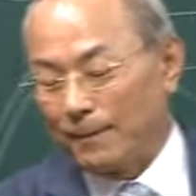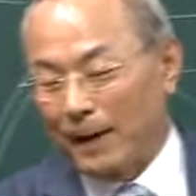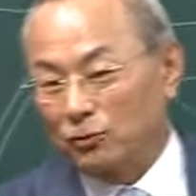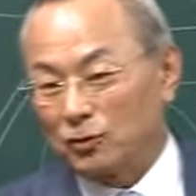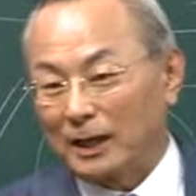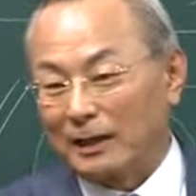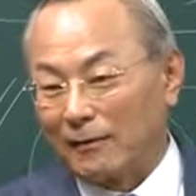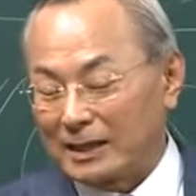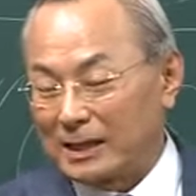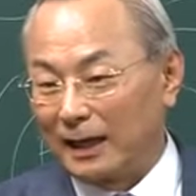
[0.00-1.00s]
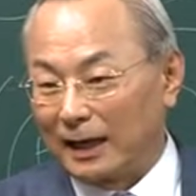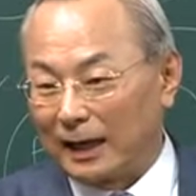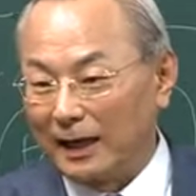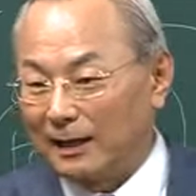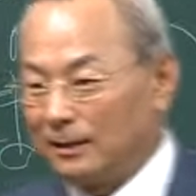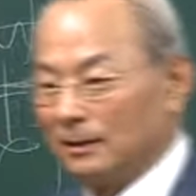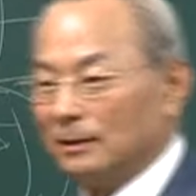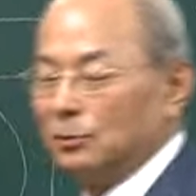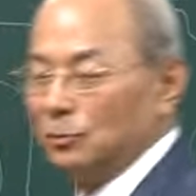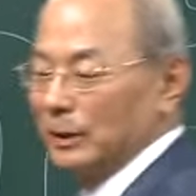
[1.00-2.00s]
발주서가 나왔으니까
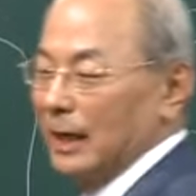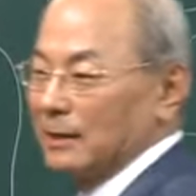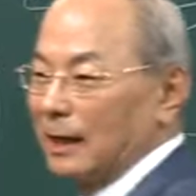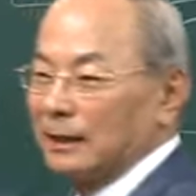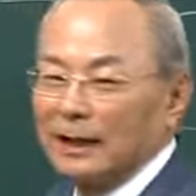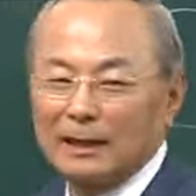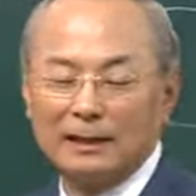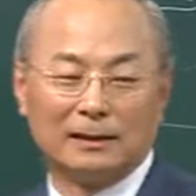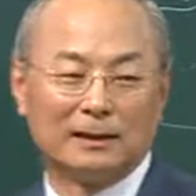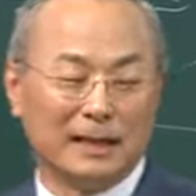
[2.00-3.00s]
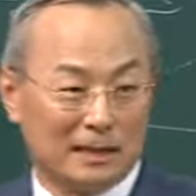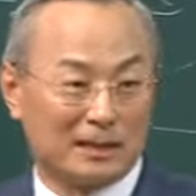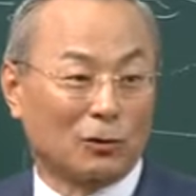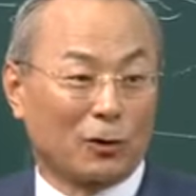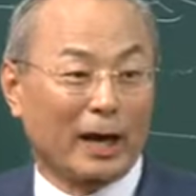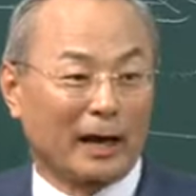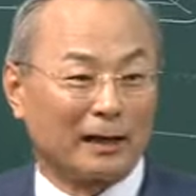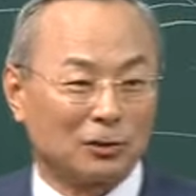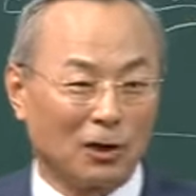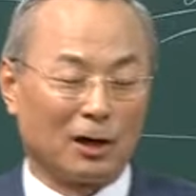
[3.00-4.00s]
우리 회사에다가는 니스로
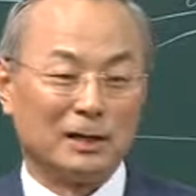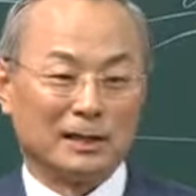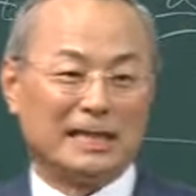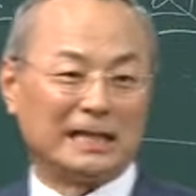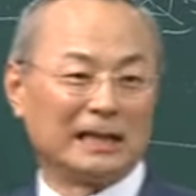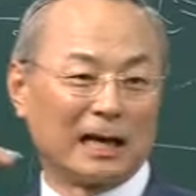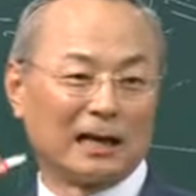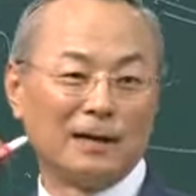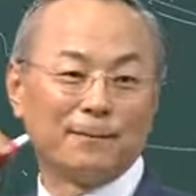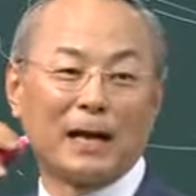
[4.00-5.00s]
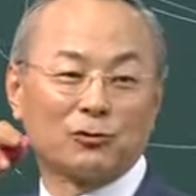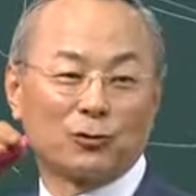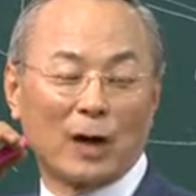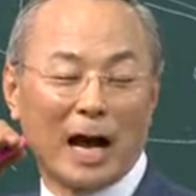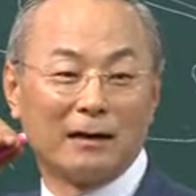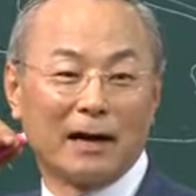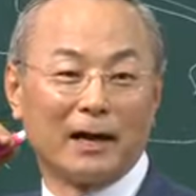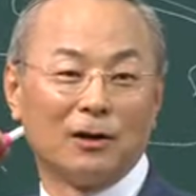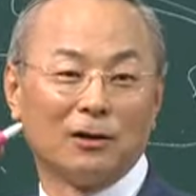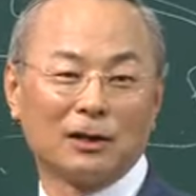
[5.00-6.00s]
해가지고 이 기계를 발주를 한
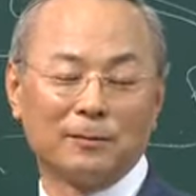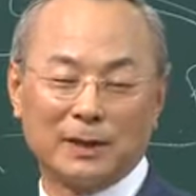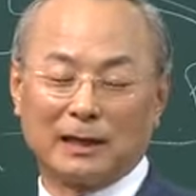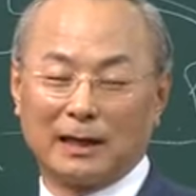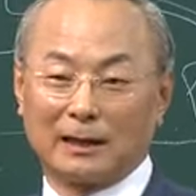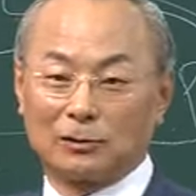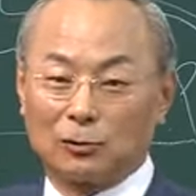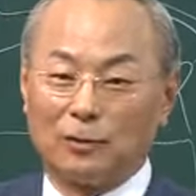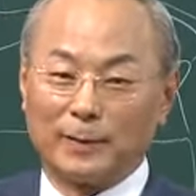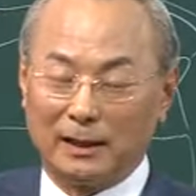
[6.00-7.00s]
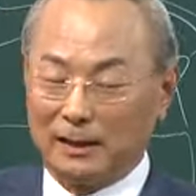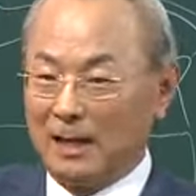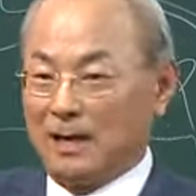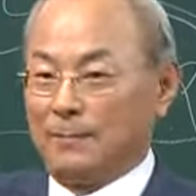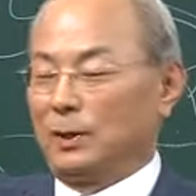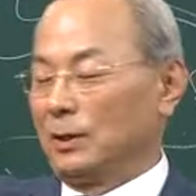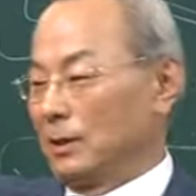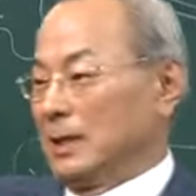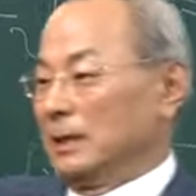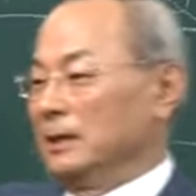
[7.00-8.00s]
거예요. 그럼 기계가 들어오면은 뭐
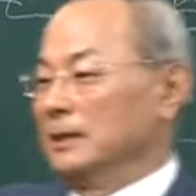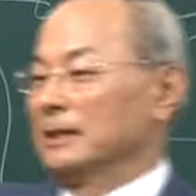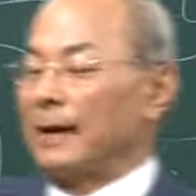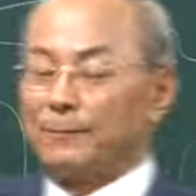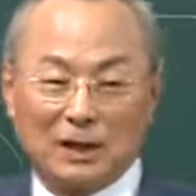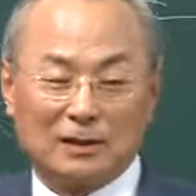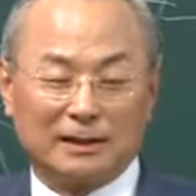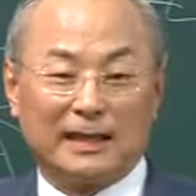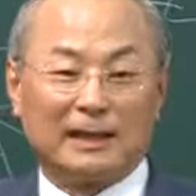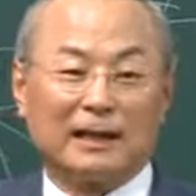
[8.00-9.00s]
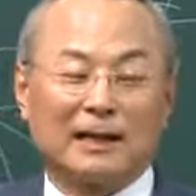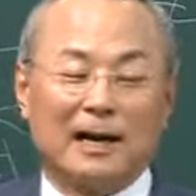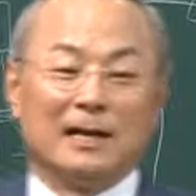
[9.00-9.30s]
2년, 3년 거치했다가